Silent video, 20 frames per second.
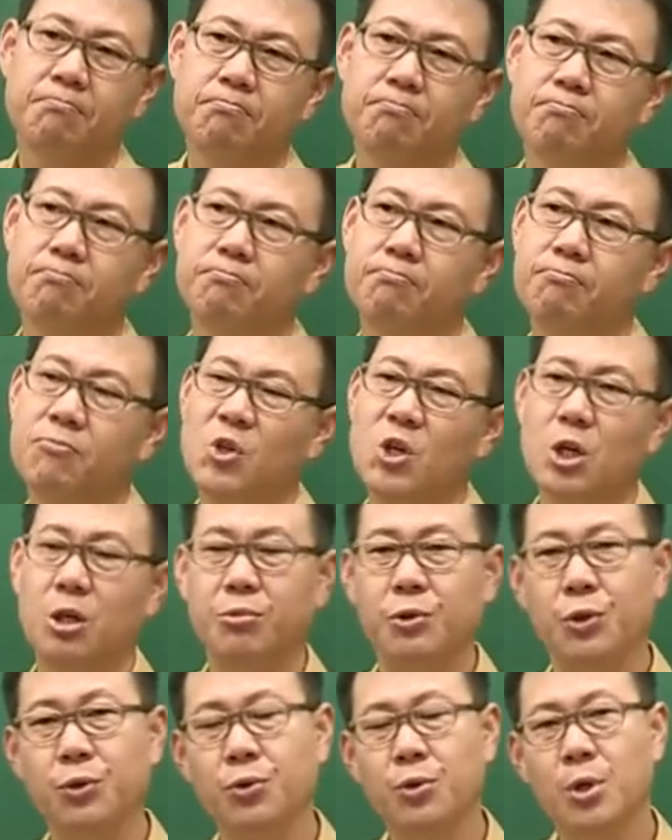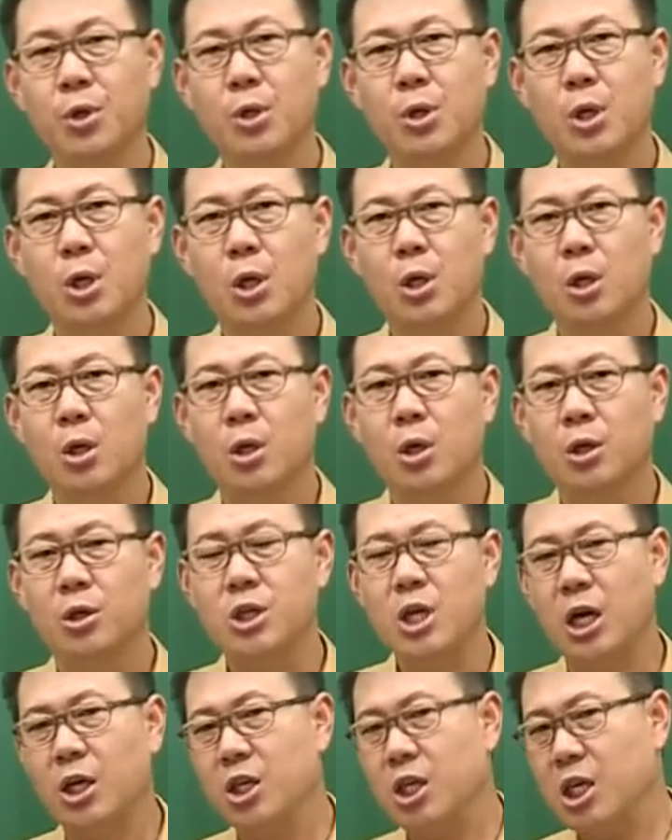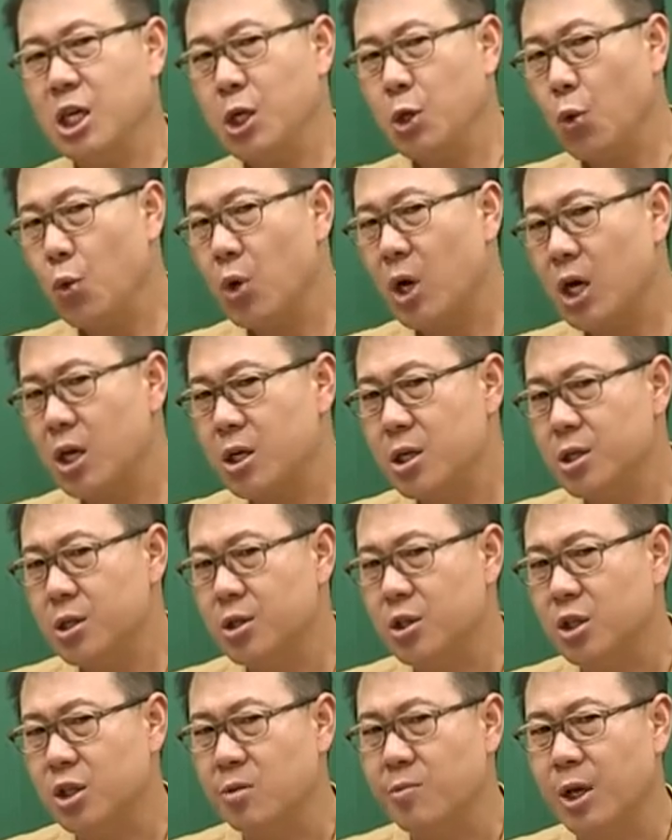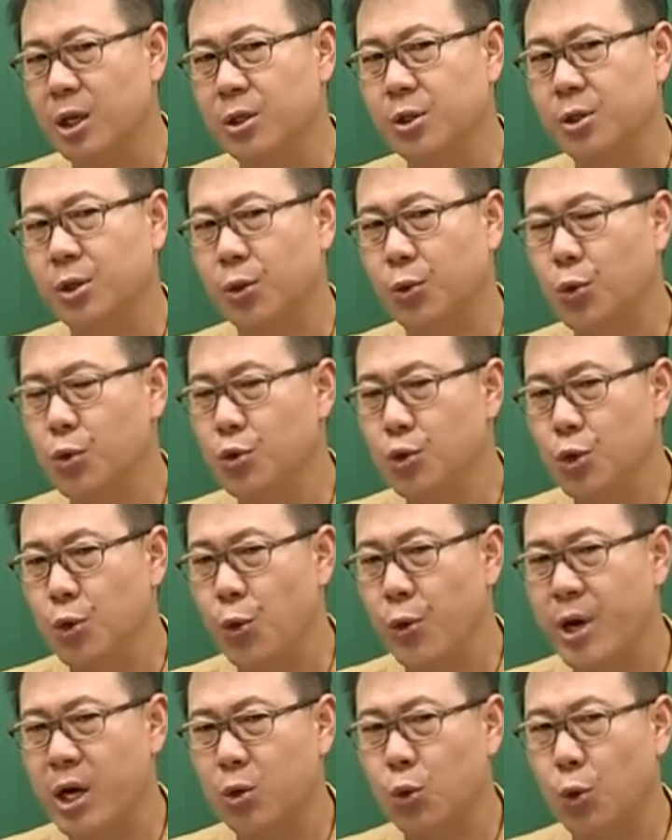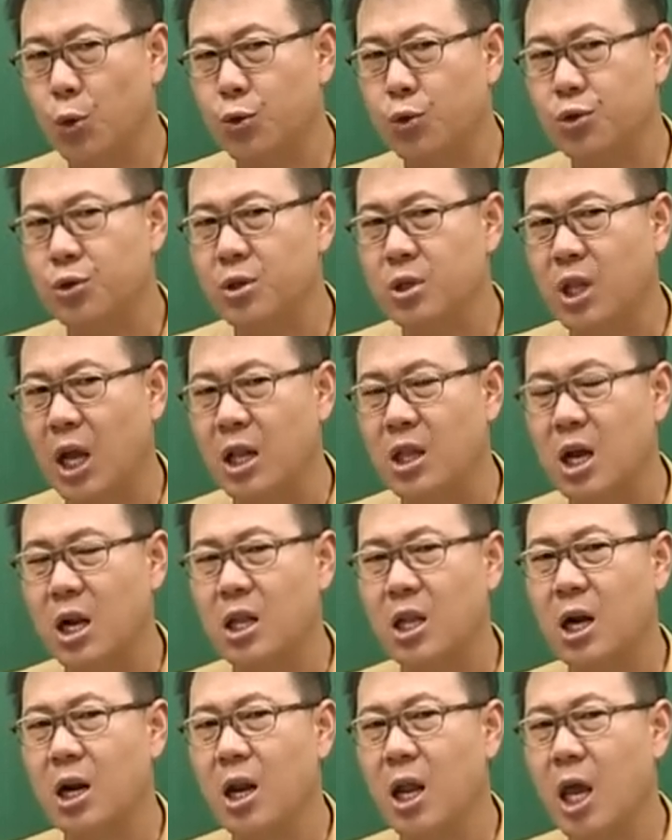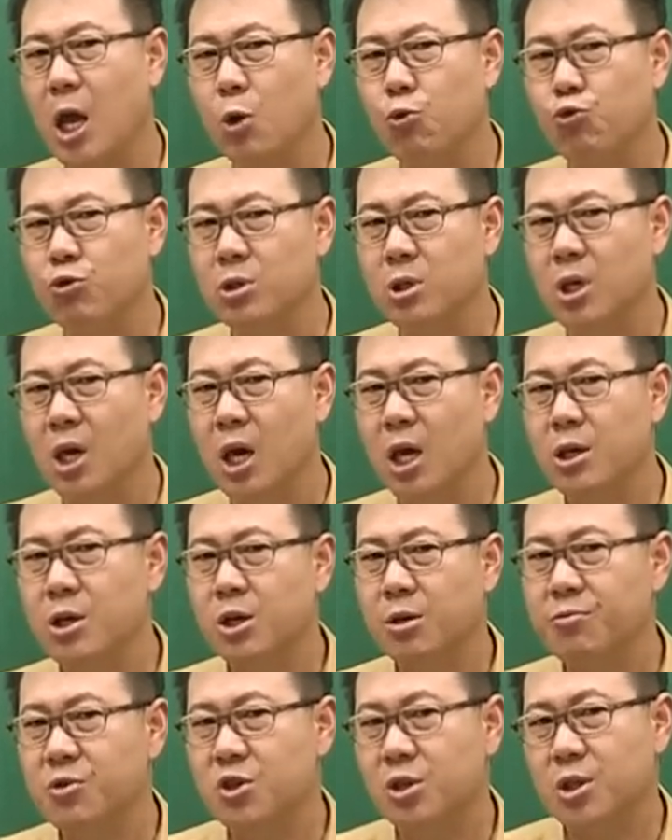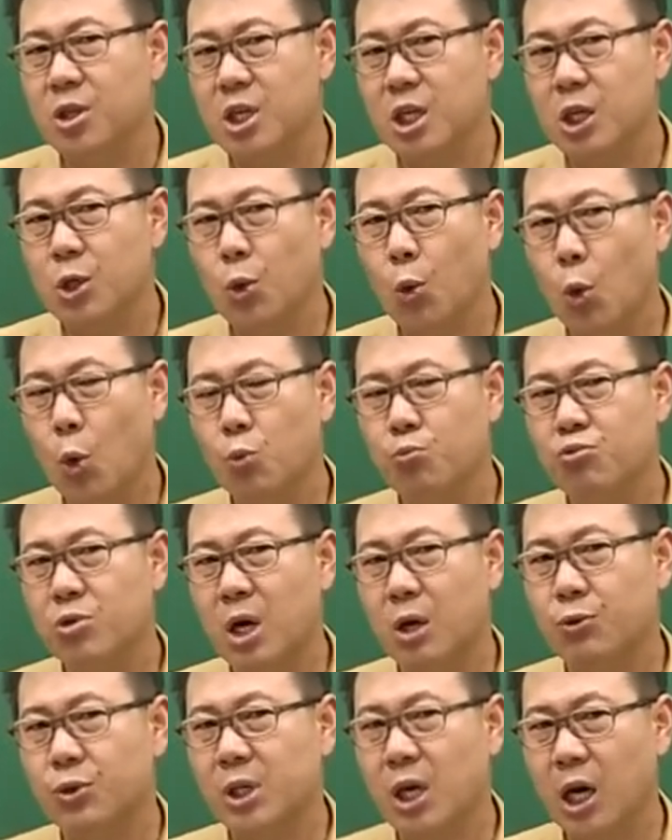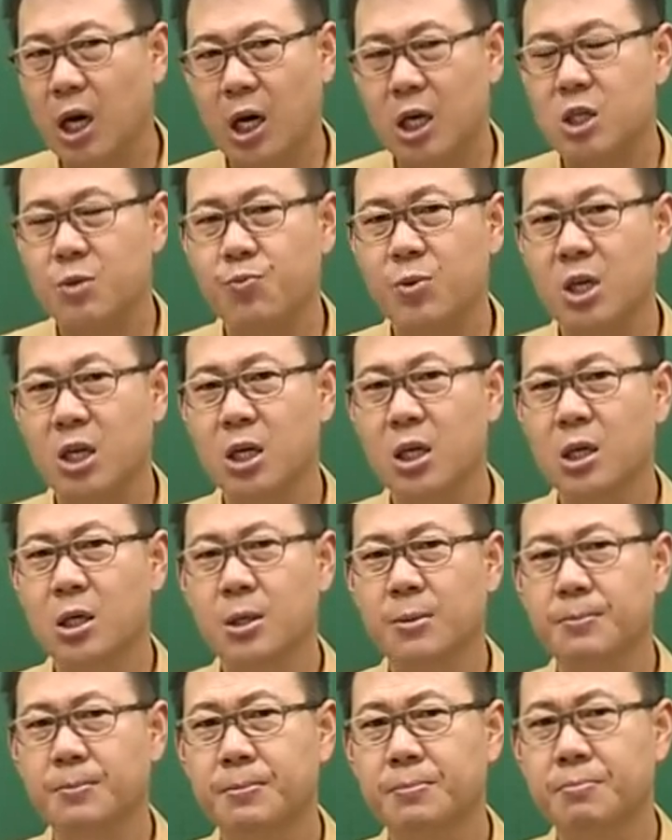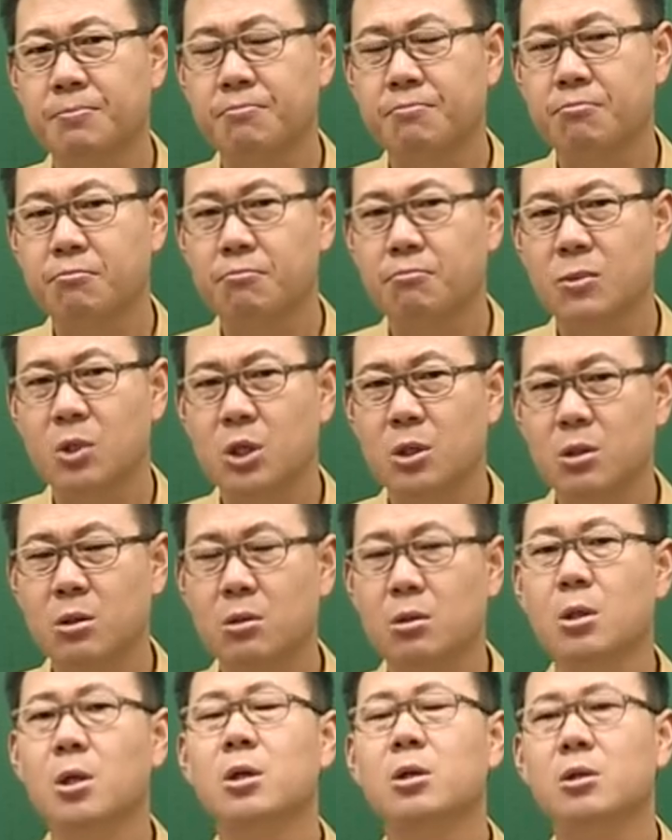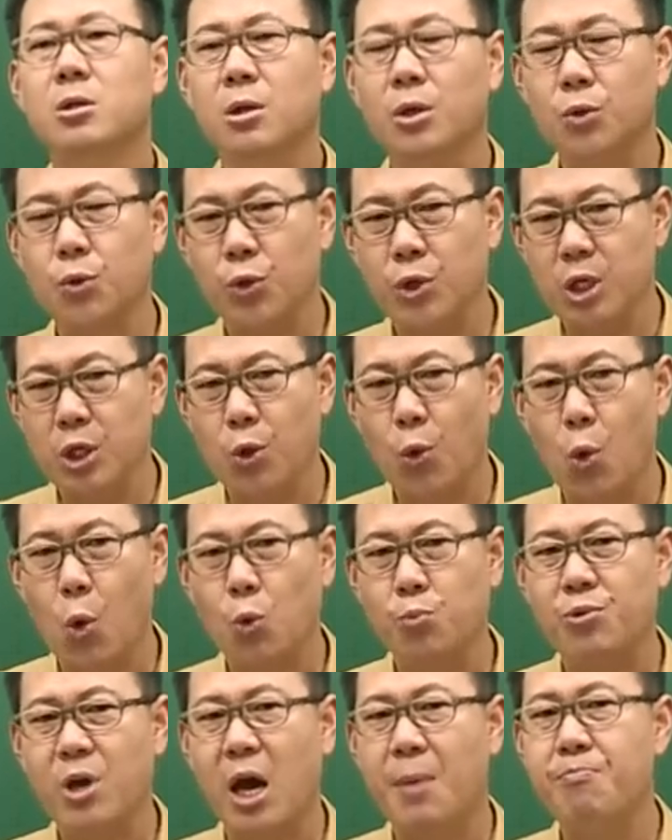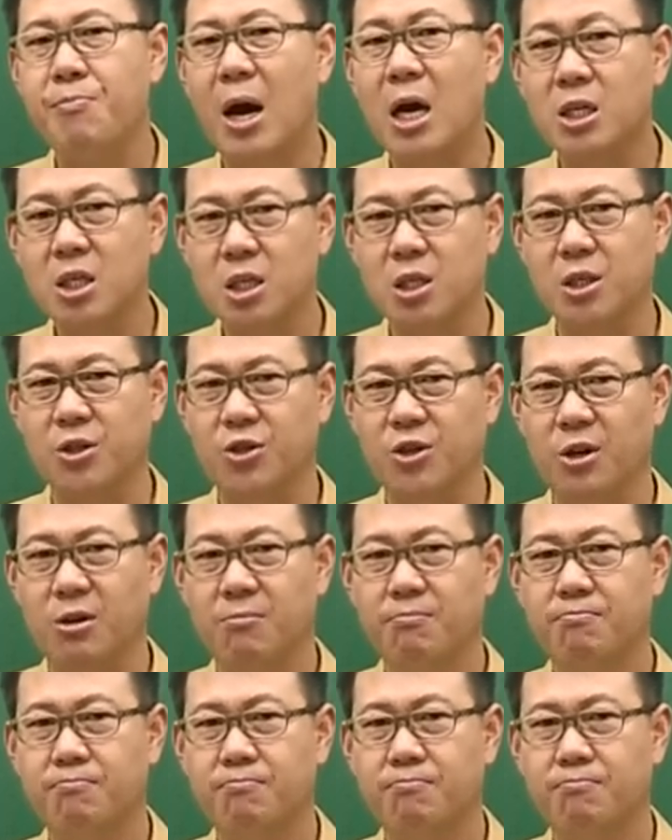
음, 여러분 그냥 이론 강의를 들으면서 또는 요양노트를 달달달 애우는 게 여러분들은 이론 공부라고 생각하십니까? 그것도 이론 공부의 한 방식이죠.